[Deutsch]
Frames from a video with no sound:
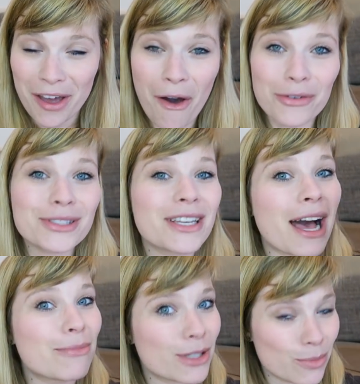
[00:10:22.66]
gekauft zu
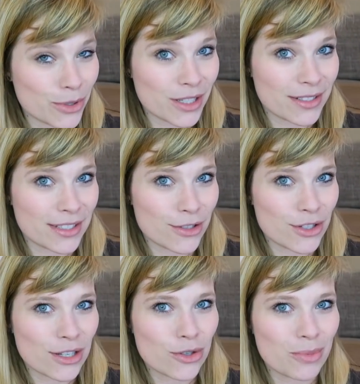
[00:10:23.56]
haben. Das möchte ich an dieser
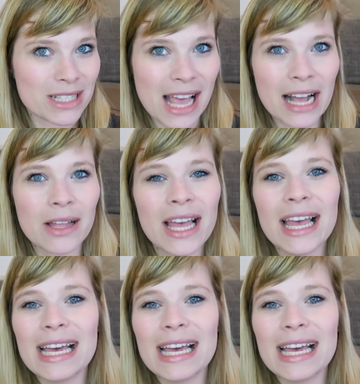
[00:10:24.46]
Stelle schon mal sagen.